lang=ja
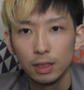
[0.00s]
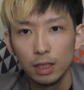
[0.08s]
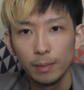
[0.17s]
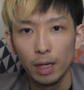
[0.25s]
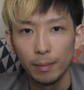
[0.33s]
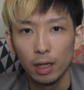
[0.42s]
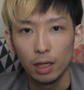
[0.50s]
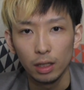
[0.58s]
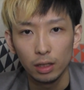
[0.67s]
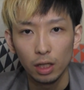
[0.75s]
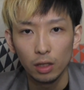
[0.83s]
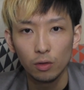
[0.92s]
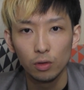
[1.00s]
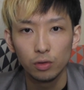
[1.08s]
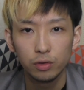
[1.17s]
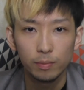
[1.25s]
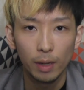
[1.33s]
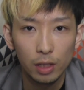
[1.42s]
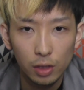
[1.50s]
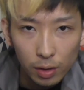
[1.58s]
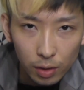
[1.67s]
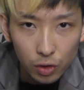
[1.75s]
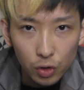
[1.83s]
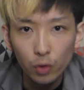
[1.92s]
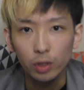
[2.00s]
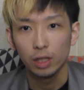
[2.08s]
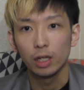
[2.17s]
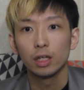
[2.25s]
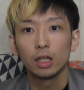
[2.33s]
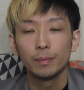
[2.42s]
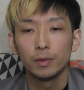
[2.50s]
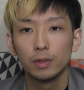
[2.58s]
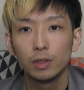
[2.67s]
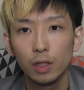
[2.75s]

いやまあまあ、結構パーティー的に強いんでね、多分、